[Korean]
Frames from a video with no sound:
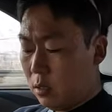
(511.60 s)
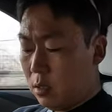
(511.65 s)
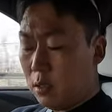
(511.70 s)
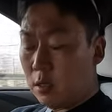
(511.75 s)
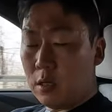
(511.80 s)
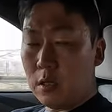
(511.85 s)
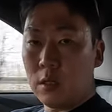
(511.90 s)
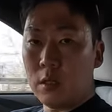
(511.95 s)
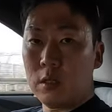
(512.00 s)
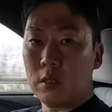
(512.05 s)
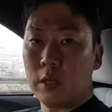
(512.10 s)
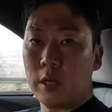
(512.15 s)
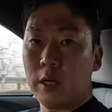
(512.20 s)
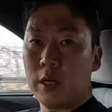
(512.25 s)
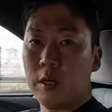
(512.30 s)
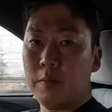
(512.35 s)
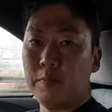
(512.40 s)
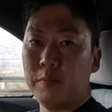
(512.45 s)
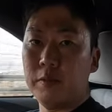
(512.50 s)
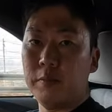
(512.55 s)
이 제
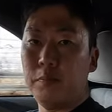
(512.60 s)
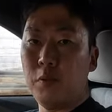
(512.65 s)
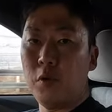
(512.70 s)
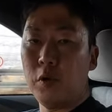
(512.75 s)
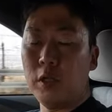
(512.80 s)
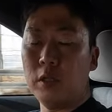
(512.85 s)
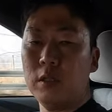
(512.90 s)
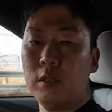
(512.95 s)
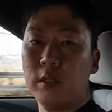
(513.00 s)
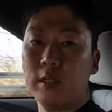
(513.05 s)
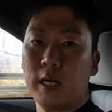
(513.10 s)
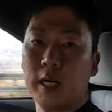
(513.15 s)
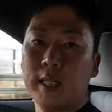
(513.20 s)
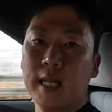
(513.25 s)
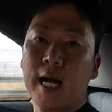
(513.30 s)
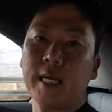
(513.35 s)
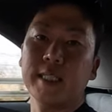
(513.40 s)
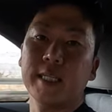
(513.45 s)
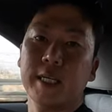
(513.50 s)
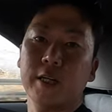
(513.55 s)
히프 포인트가
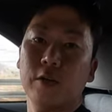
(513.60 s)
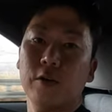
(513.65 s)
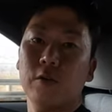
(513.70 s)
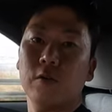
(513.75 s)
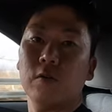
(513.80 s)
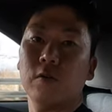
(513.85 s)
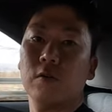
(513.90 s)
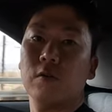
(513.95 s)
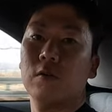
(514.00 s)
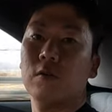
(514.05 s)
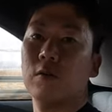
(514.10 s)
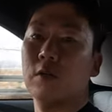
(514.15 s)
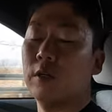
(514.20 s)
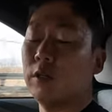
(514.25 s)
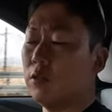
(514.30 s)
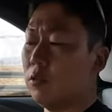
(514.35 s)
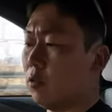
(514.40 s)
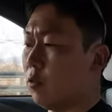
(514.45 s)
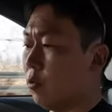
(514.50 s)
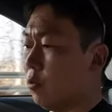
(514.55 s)
낮아요.
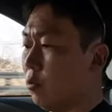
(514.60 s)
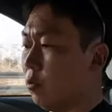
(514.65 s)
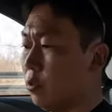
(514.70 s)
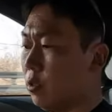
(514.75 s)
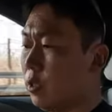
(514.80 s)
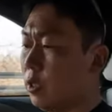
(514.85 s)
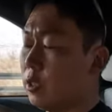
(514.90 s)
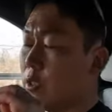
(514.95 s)
그래서 이게